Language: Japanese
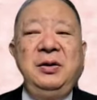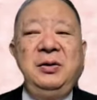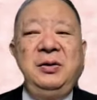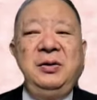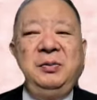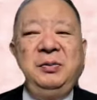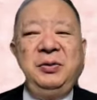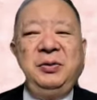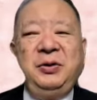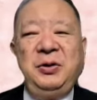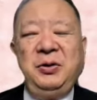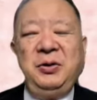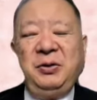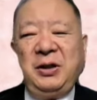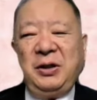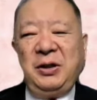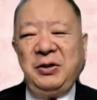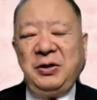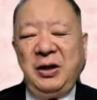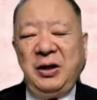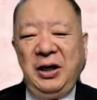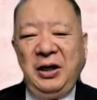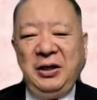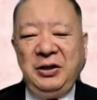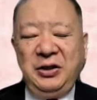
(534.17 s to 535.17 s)
武将たち
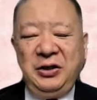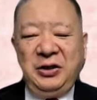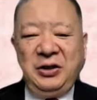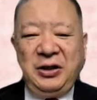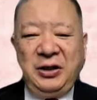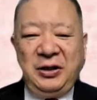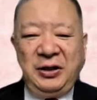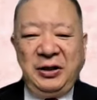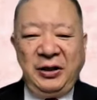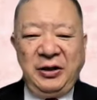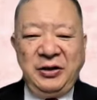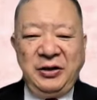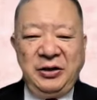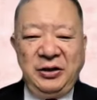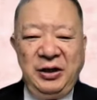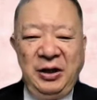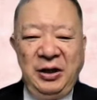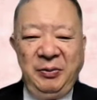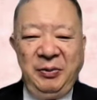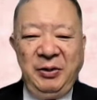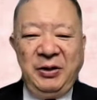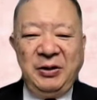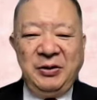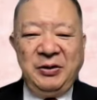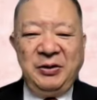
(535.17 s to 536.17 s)
配置しただけじゃ
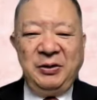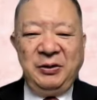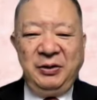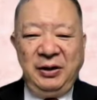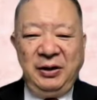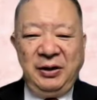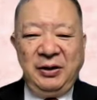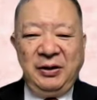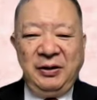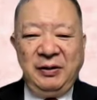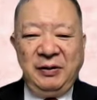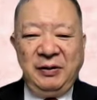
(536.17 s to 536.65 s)
ダメですよね。